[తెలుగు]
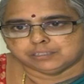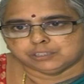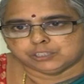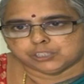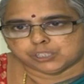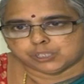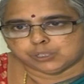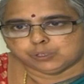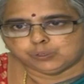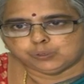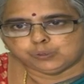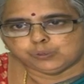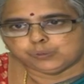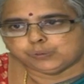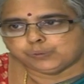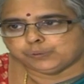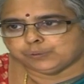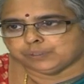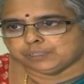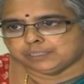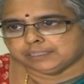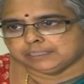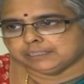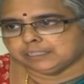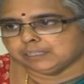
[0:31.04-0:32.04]
జల్లులు
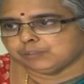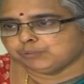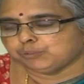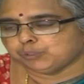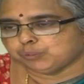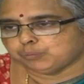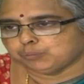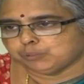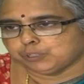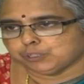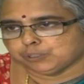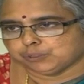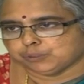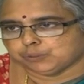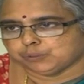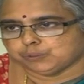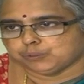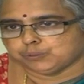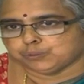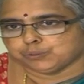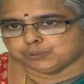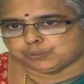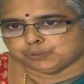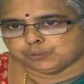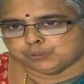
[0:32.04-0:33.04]
లేదా ఉరుములతో
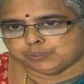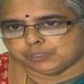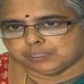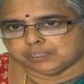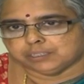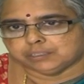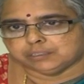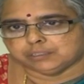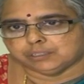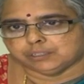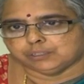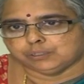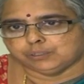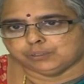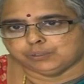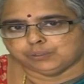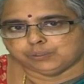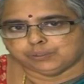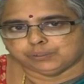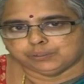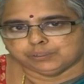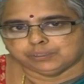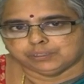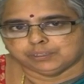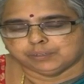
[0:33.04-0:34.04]
కూడిన జల్లులు
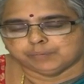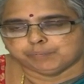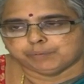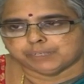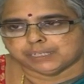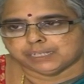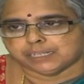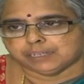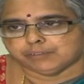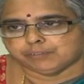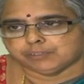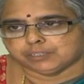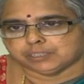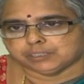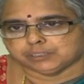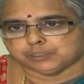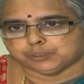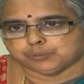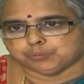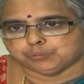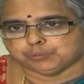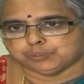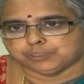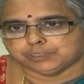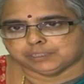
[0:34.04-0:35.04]
పడే
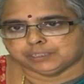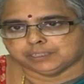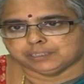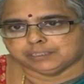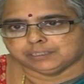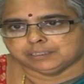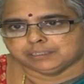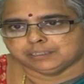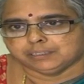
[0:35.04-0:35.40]
అవకాశం ఉంది